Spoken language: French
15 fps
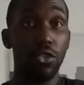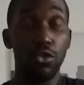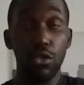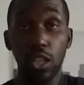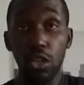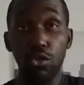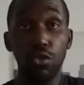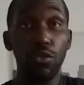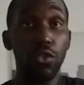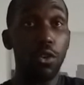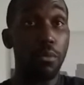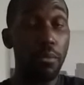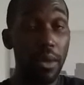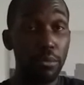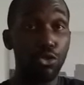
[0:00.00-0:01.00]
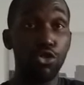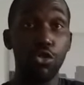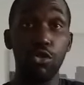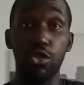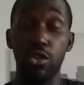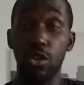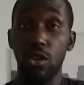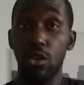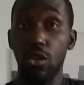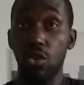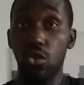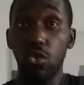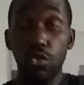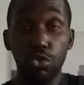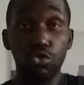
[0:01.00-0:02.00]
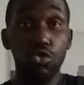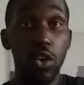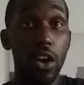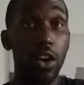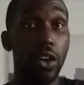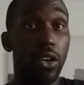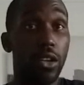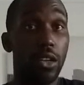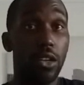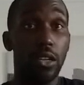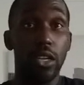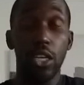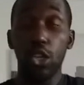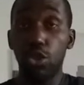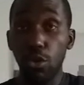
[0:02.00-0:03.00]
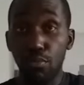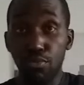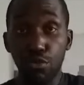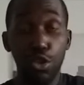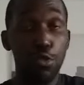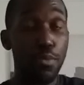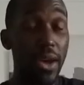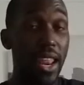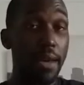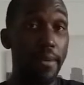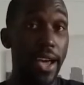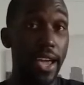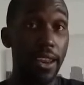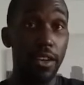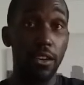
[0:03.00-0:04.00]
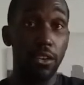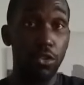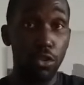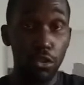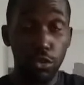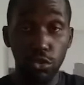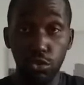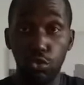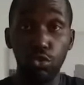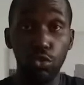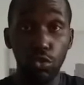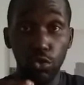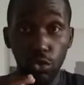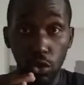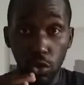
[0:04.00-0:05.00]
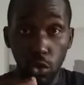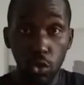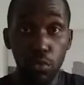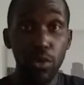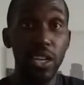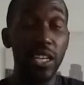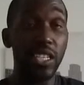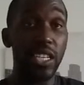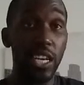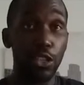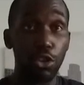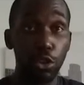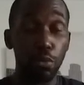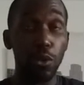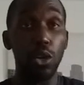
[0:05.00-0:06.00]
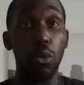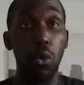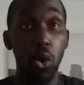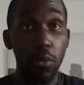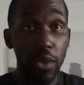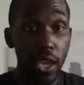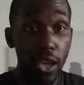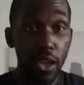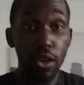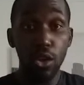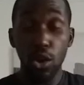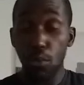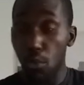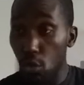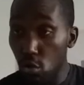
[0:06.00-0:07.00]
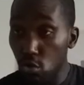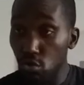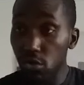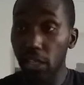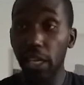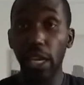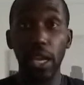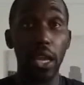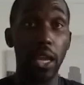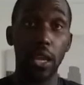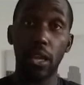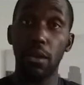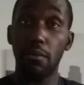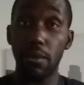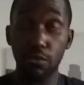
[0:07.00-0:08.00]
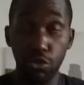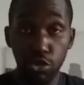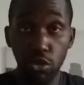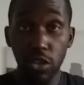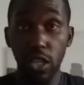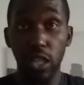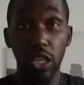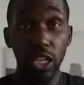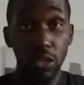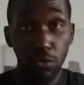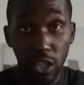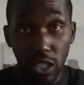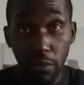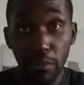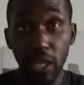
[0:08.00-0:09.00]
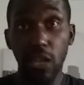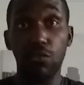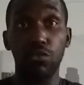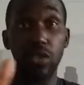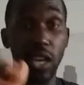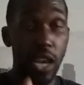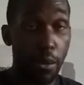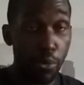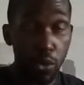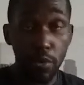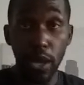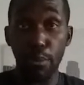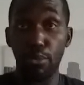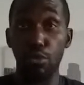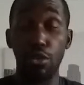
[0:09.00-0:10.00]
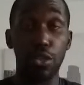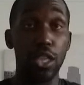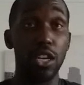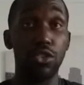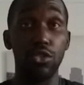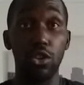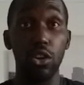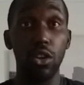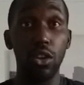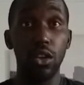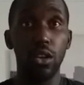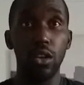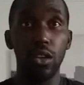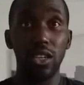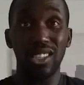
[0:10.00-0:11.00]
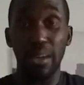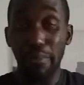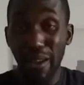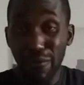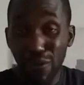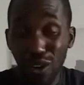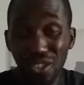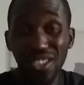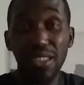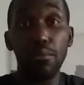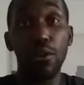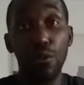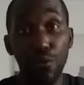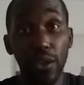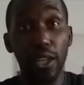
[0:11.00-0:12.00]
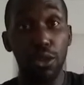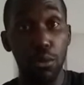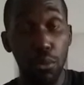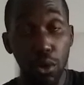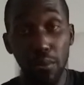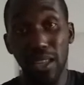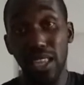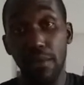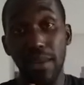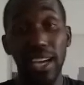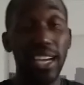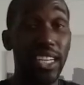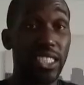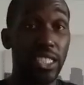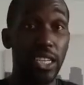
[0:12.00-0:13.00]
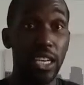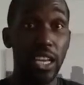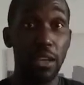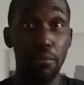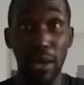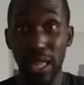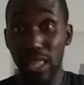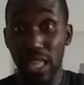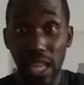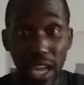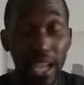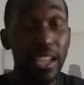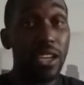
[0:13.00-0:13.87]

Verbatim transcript: Que si tu veux, même chose, que le joueur il te pousse pas la balle, lorsque tu l'obliges à t'ospiner en premier pour contrer, même chose, hein, si moi j'aime bien contrer la première pour lancer le jeu, j'aime pas forcément faire ce premier démarrage, bah c'est